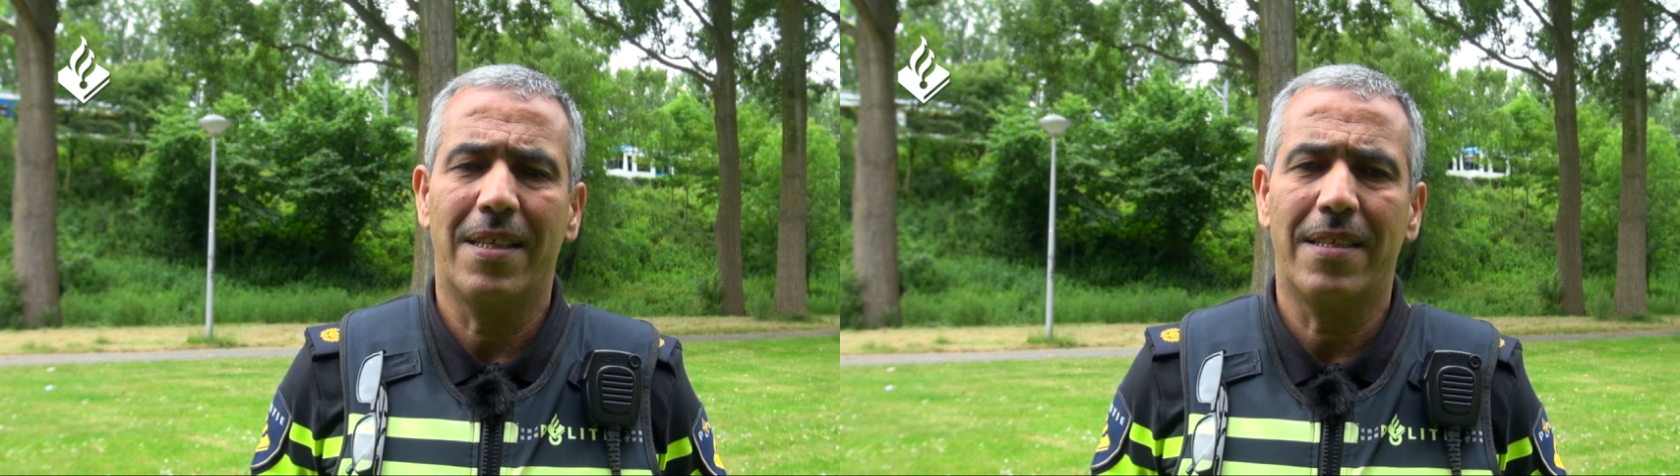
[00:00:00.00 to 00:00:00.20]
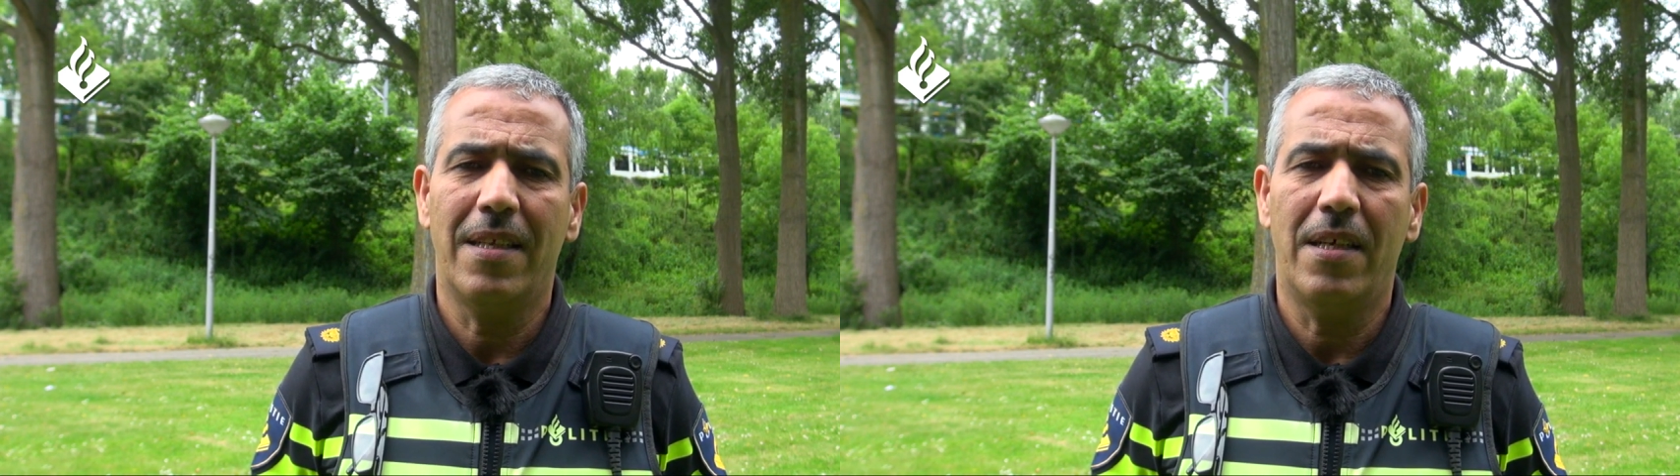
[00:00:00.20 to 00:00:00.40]

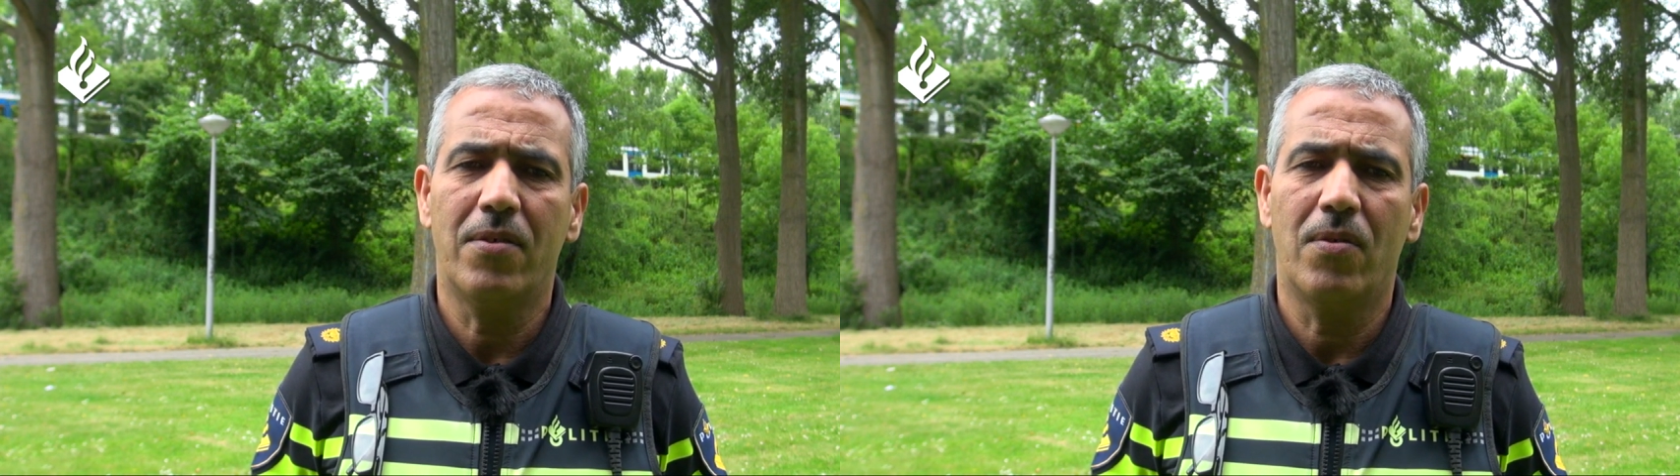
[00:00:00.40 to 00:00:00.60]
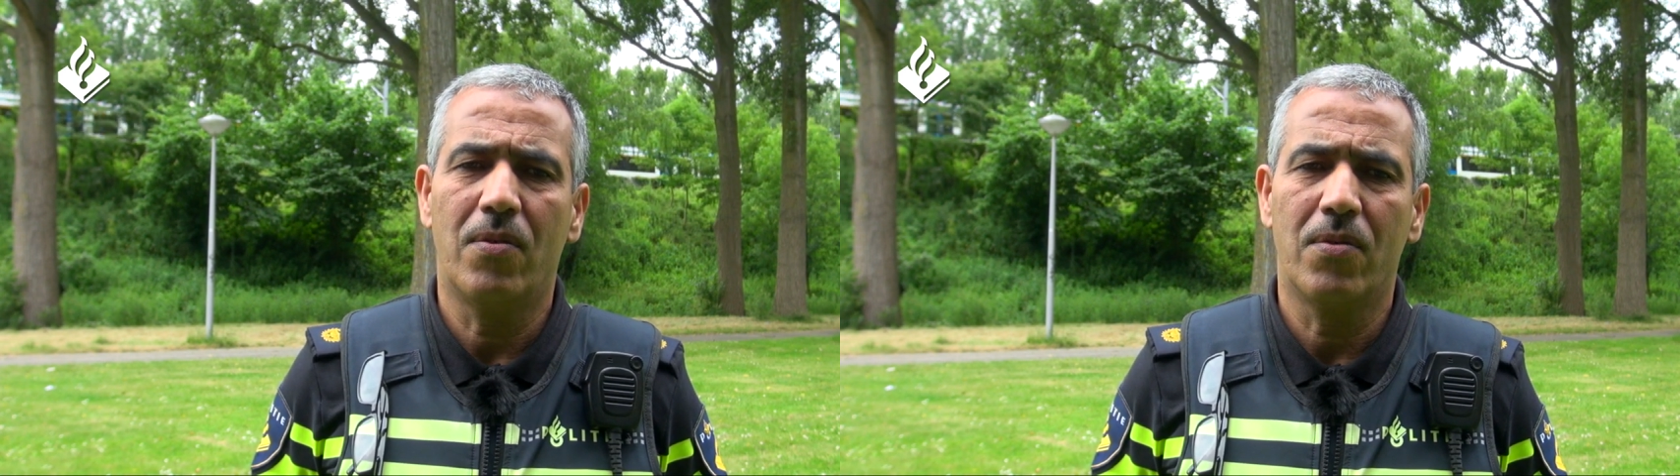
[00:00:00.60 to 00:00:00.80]

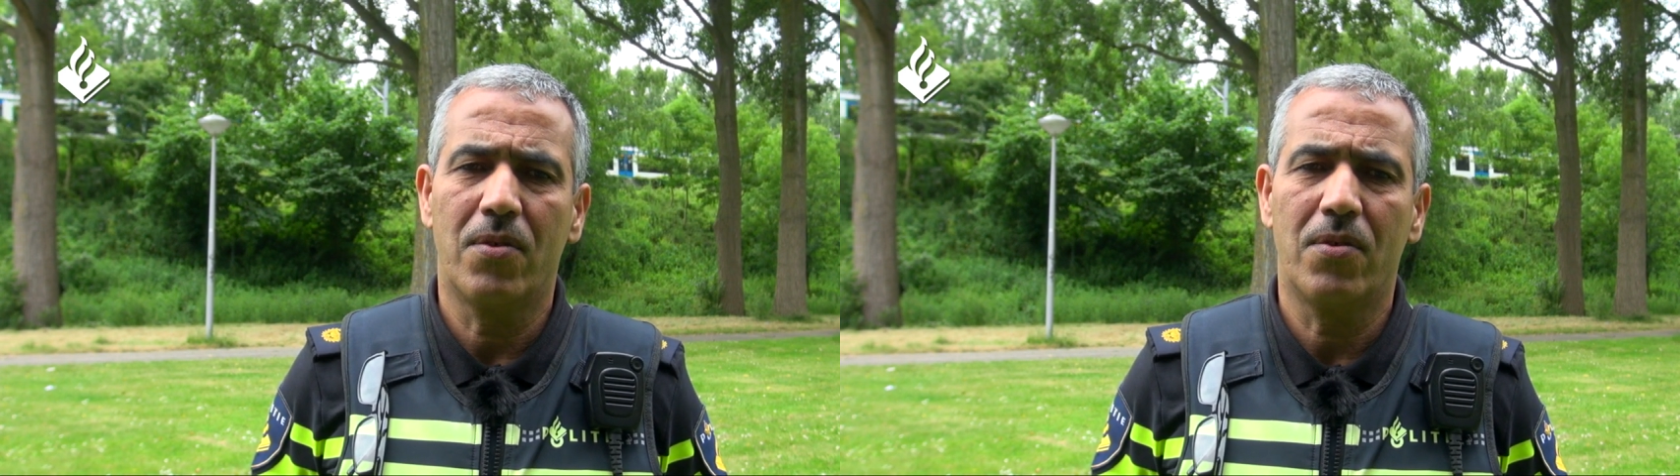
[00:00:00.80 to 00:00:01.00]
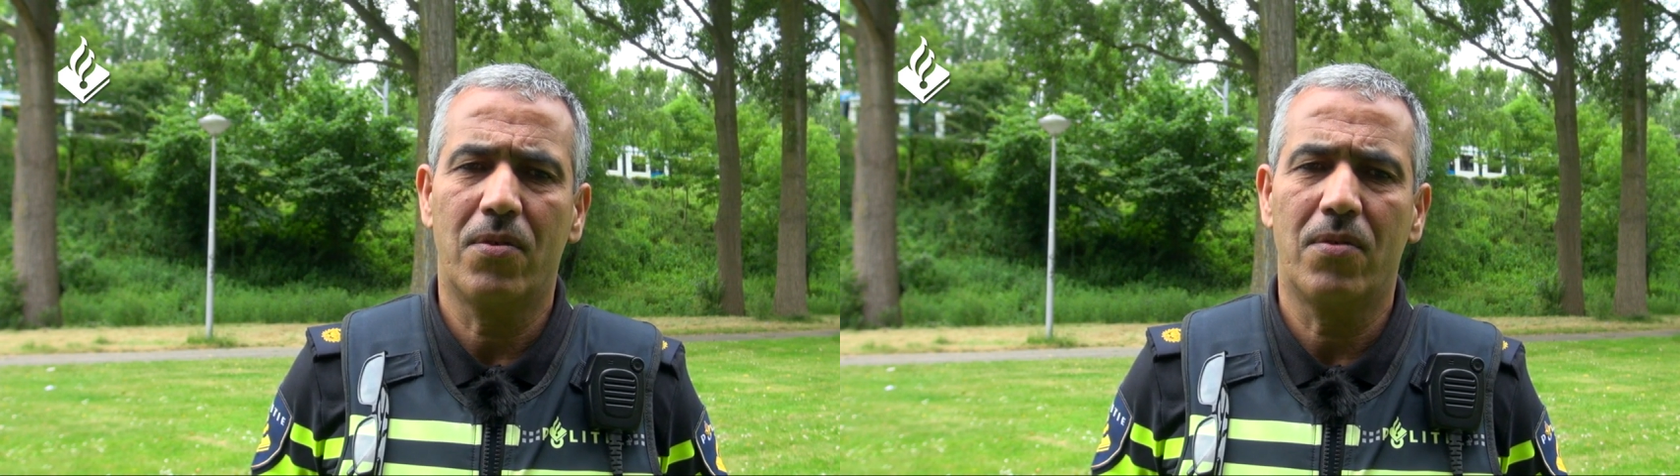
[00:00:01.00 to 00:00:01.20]
12
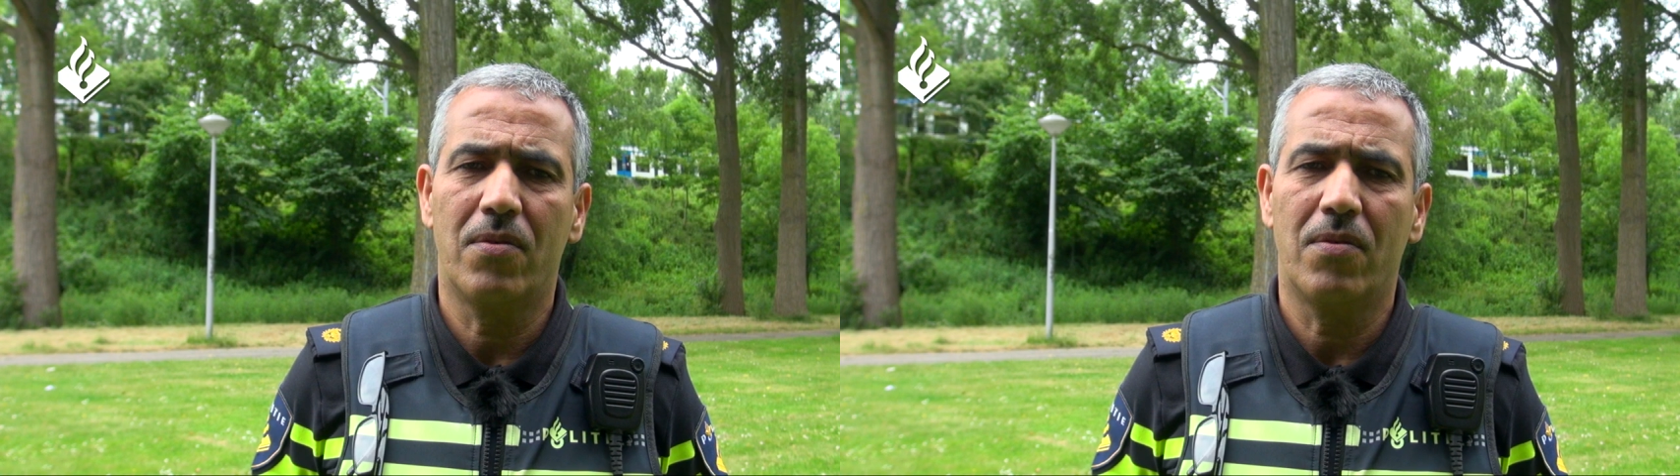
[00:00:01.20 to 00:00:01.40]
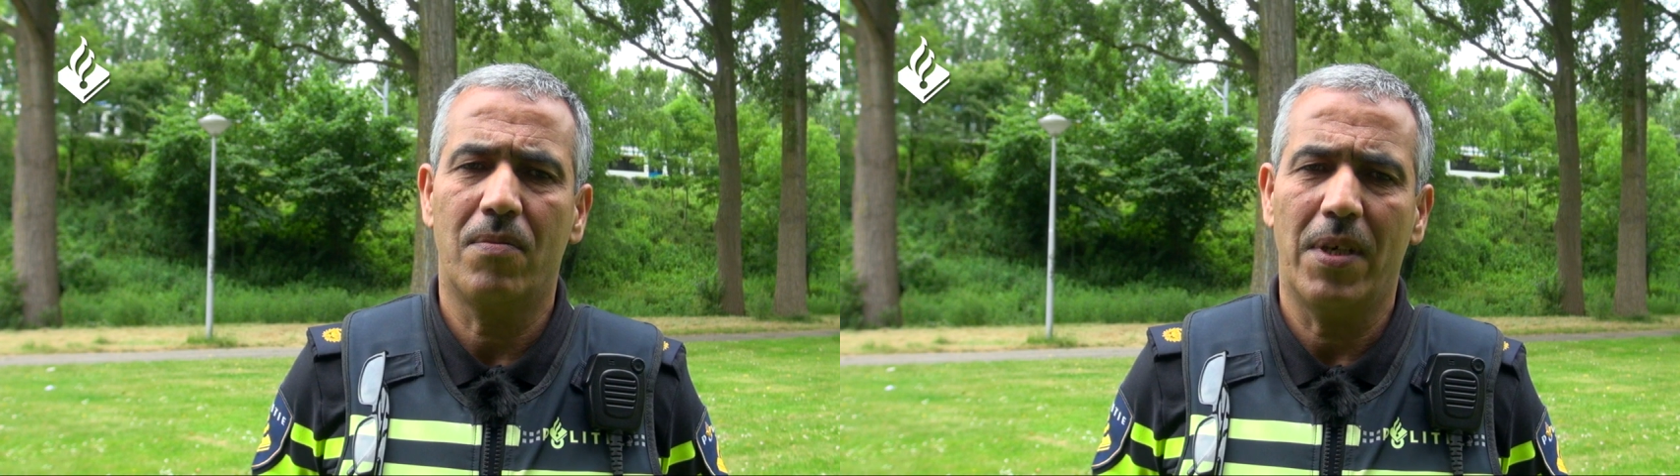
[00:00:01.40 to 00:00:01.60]
ونص
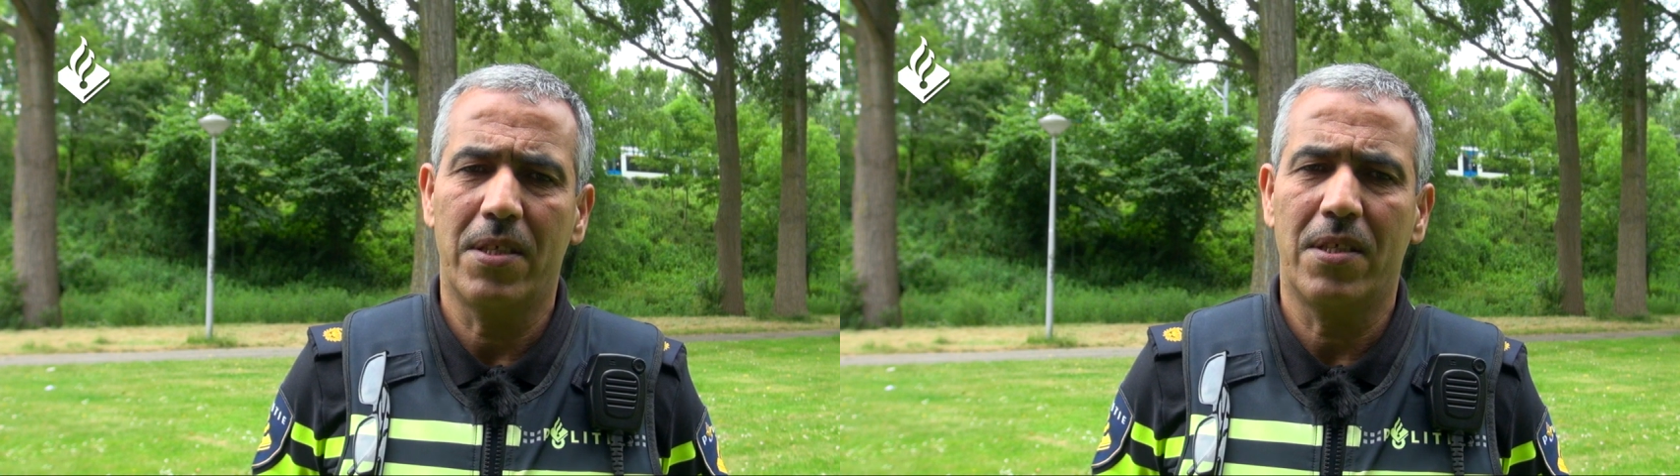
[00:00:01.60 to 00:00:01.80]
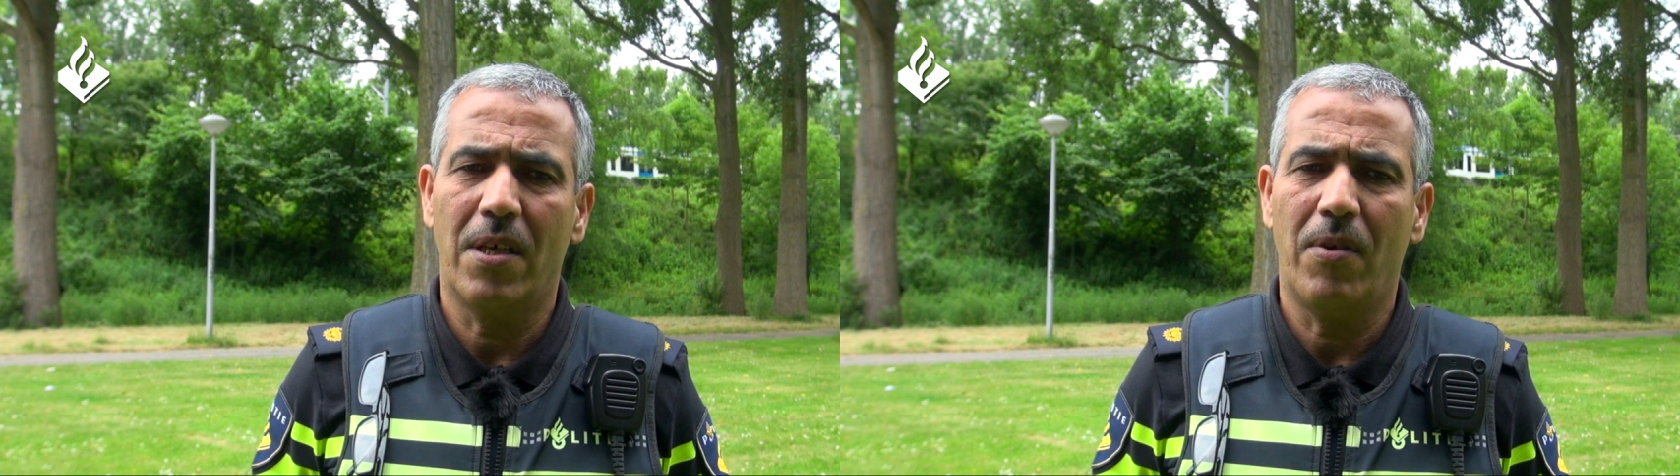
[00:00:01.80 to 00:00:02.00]
بعد
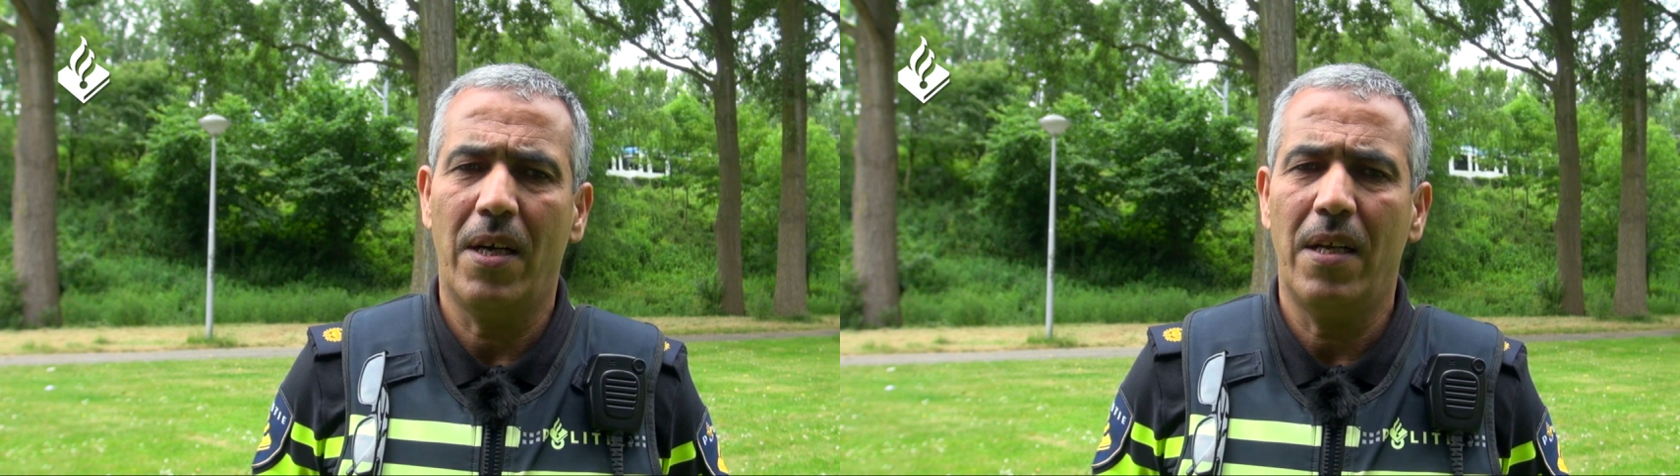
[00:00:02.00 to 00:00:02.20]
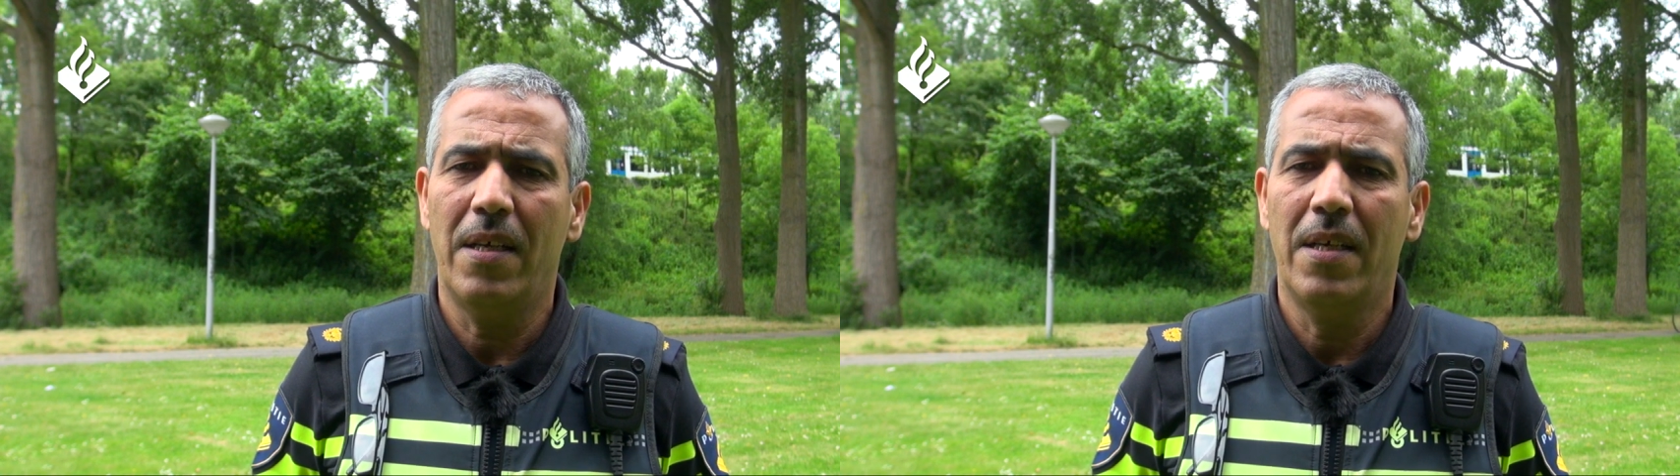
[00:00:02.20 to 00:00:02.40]
الزوال